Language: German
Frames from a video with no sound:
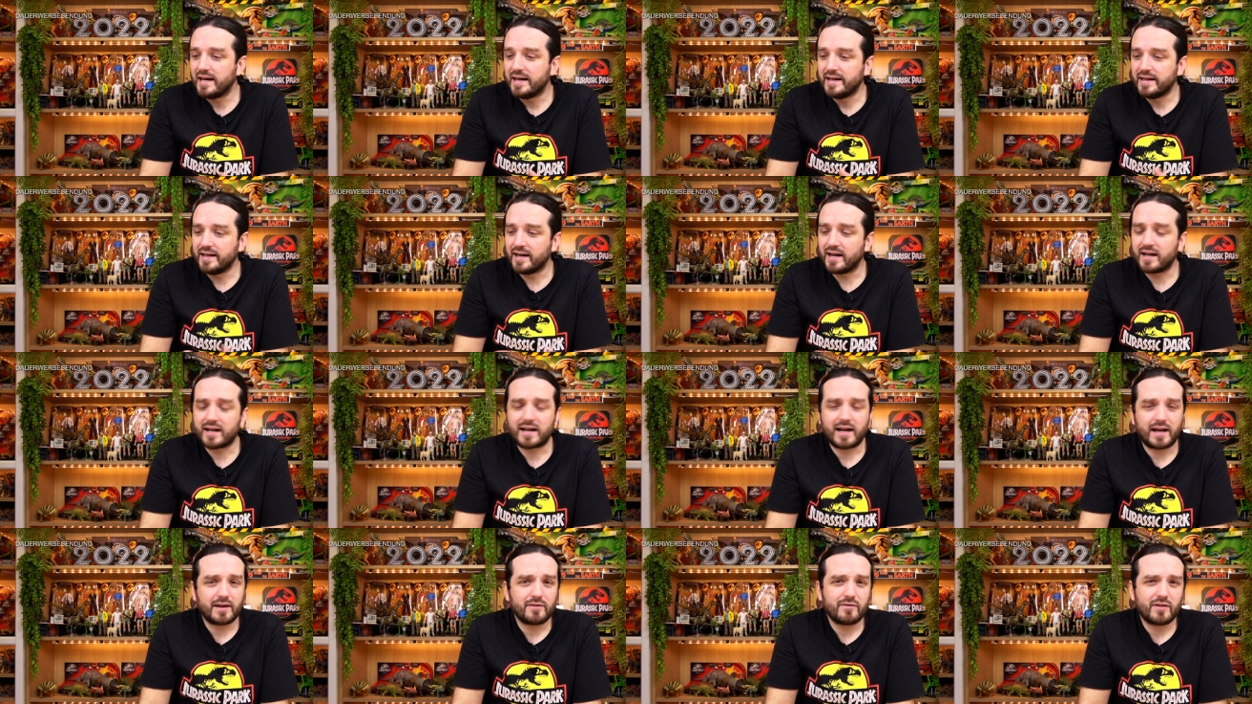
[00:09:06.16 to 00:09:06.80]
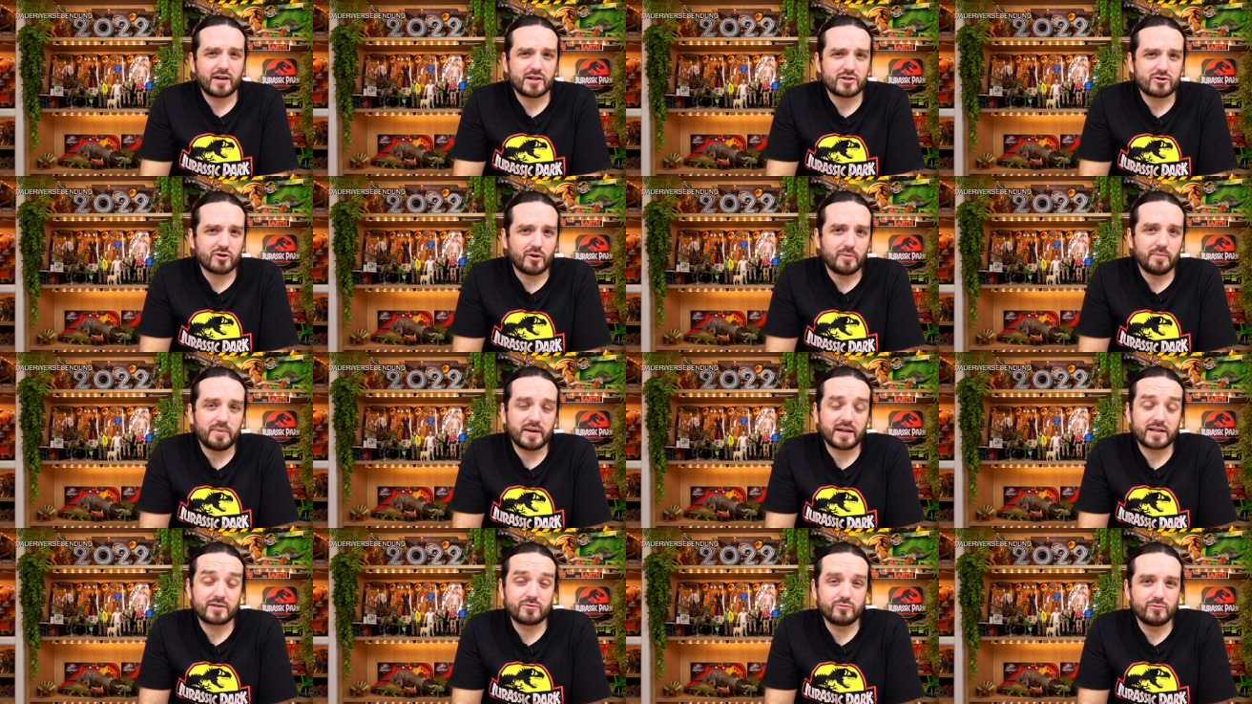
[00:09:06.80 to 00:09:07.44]
ja, kann vielleicht
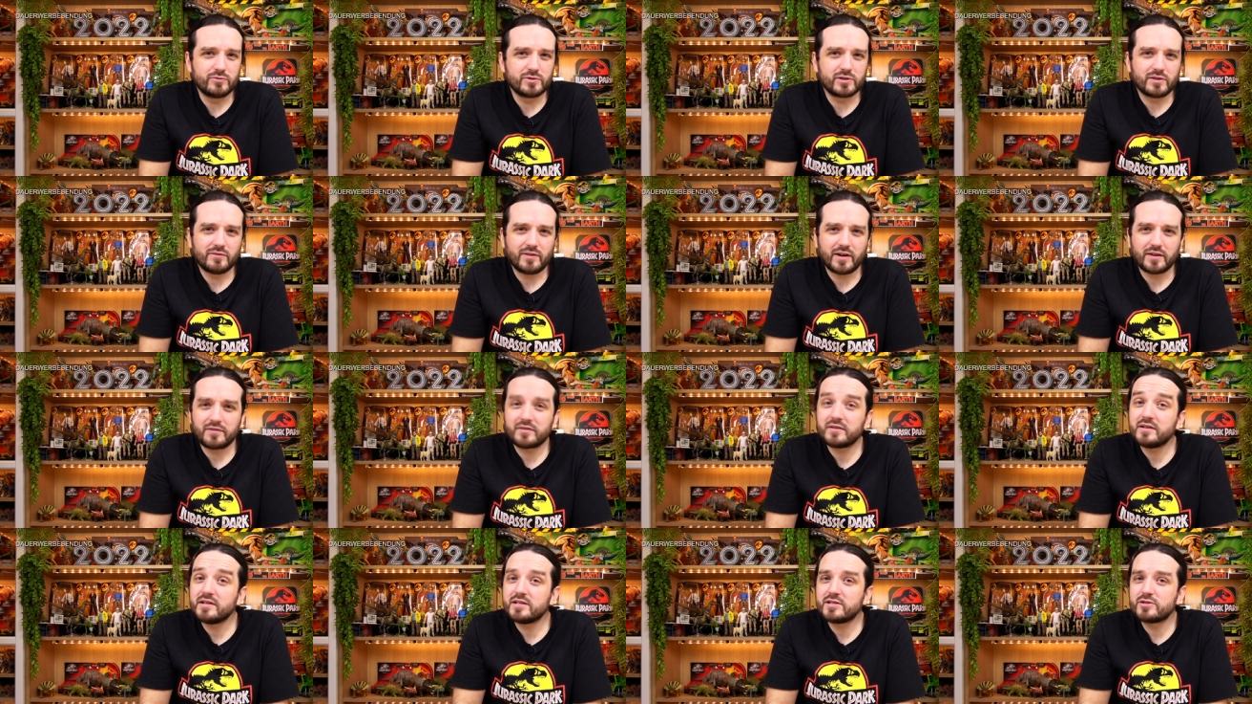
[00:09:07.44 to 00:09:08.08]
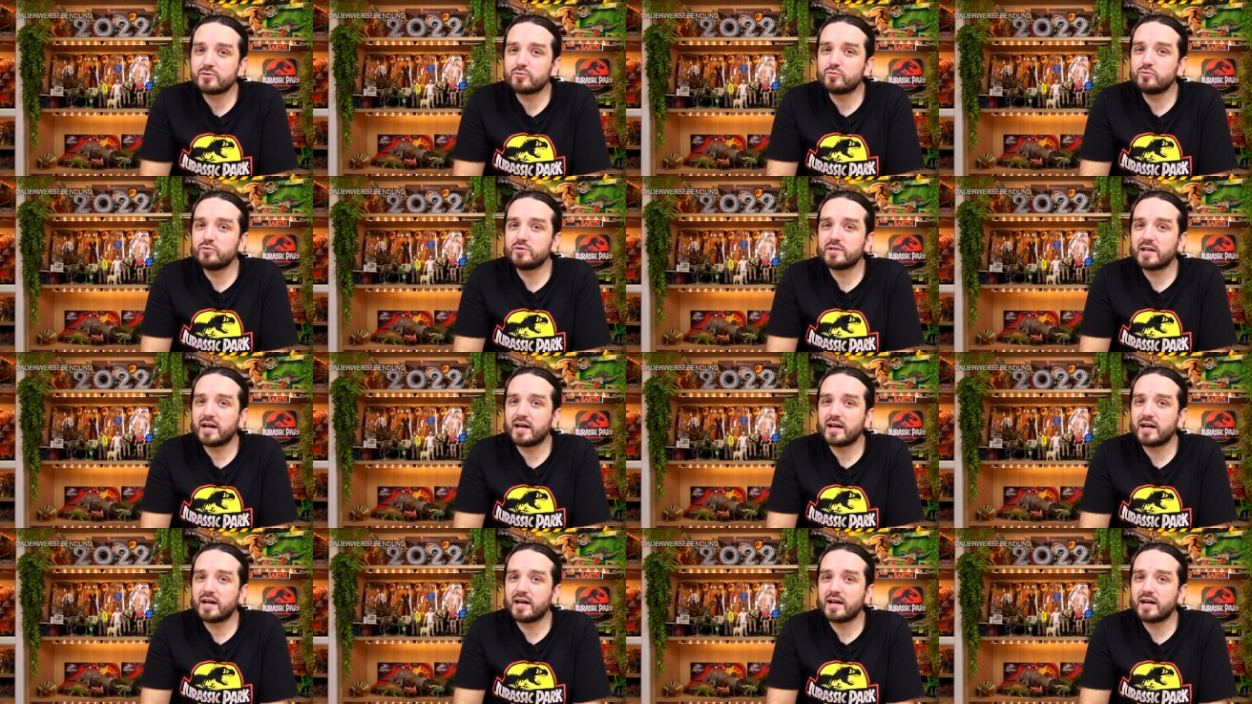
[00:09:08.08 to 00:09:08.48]
Objekte unter Wasser nicht so gut